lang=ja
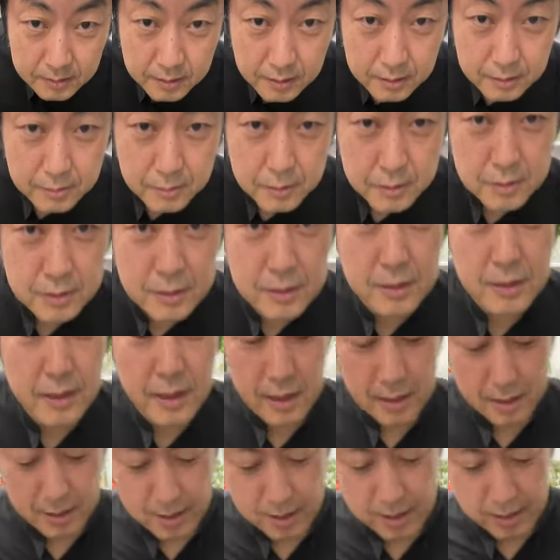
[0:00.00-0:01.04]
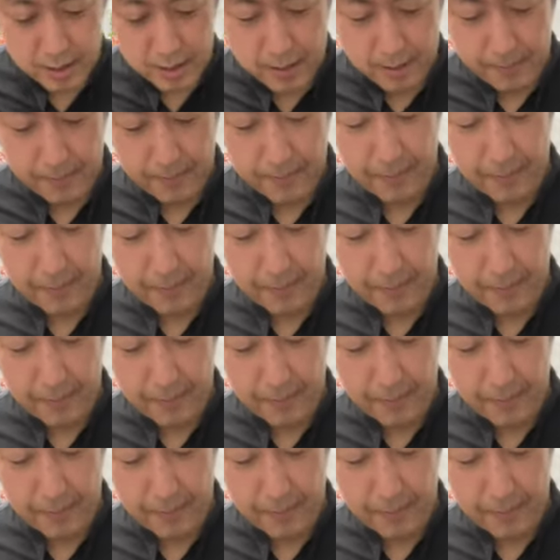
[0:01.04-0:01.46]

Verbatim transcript: さざま水ケーキ。